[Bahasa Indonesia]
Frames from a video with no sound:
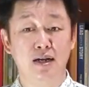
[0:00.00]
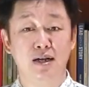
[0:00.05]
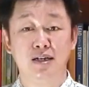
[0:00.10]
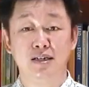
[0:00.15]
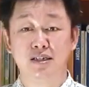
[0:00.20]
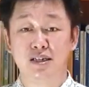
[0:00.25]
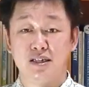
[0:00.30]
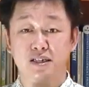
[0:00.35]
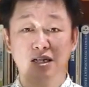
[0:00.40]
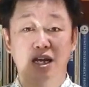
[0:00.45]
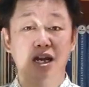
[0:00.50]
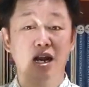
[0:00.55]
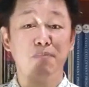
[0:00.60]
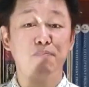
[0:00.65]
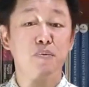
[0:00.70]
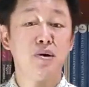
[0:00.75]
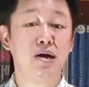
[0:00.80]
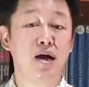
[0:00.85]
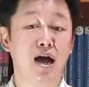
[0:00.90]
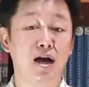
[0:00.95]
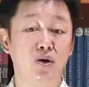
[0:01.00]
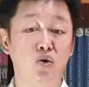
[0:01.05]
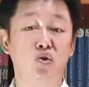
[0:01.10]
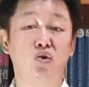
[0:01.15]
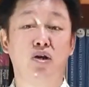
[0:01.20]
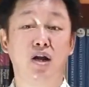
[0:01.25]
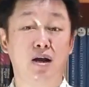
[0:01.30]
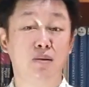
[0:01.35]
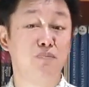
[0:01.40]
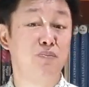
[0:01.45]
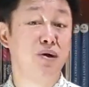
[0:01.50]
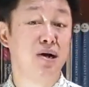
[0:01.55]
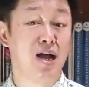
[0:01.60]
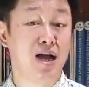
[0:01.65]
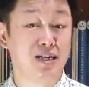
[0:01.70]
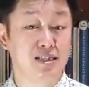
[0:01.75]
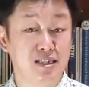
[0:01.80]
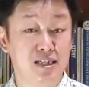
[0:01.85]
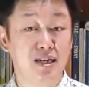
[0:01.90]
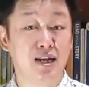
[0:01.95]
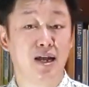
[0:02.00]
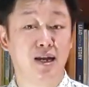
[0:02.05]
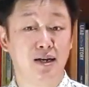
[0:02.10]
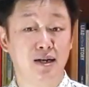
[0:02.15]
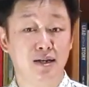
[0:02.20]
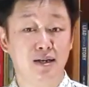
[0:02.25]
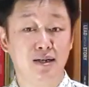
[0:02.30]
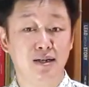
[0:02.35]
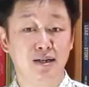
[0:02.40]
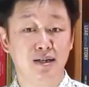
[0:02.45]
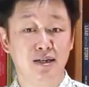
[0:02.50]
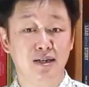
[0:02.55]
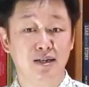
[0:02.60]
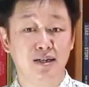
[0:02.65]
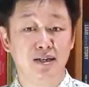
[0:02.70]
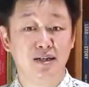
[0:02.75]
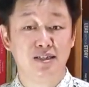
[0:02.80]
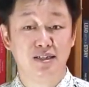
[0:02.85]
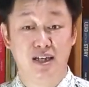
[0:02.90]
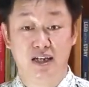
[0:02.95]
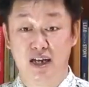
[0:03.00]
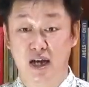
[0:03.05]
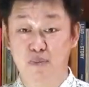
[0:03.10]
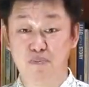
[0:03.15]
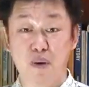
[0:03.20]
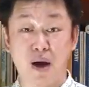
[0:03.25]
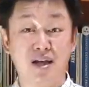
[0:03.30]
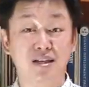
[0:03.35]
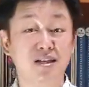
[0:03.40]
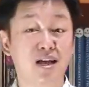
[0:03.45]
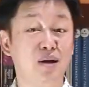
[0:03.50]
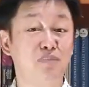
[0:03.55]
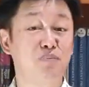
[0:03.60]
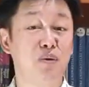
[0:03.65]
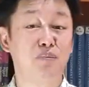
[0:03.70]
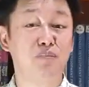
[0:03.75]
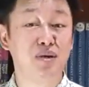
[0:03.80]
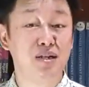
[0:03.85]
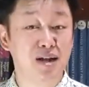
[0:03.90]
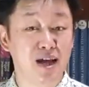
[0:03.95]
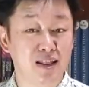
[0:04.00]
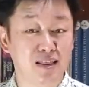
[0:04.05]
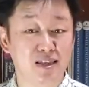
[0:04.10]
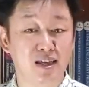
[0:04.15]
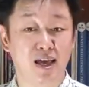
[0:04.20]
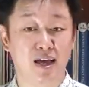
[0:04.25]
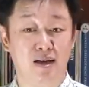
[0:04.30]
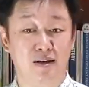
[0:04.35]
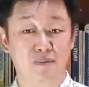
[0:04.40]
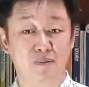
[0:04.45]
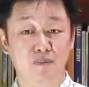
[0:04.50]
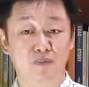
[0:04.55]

secara pengaruh dan penghasilan sehingga banyak peminatnya.